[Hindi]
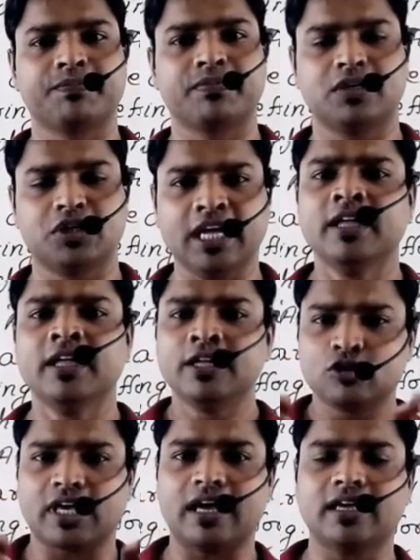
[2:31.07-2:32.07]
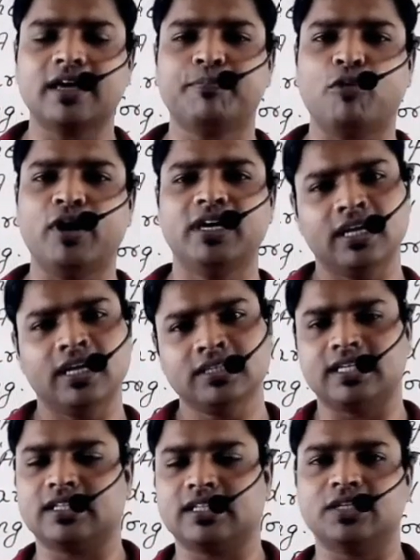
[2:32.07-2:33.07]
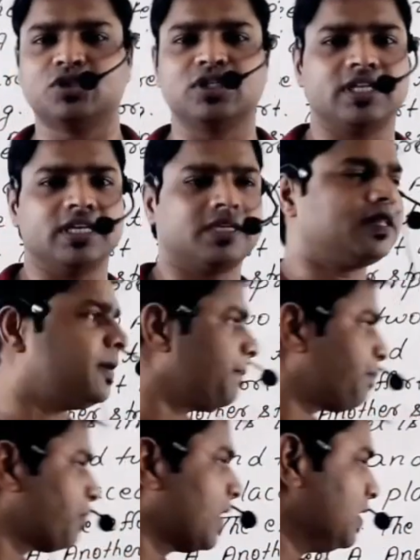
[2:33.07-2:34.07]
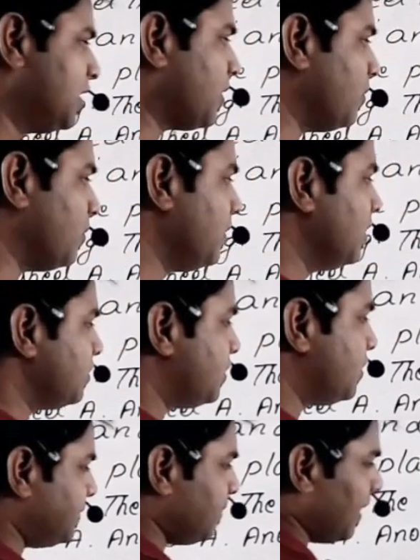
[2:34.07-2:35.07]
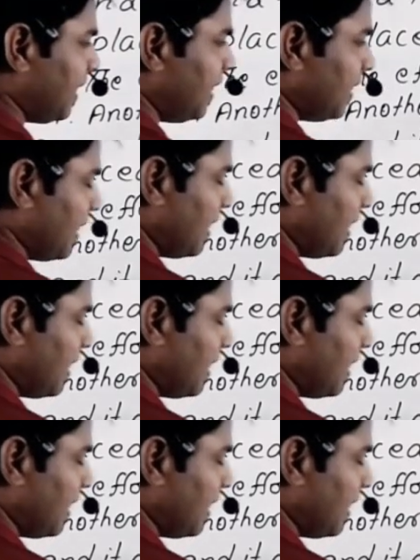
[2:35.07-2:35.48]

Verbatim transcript: ठीक है तो क्या क्या पॉइंट है जरा ध्यान से देखते हैं देखो सबसे पहला क्या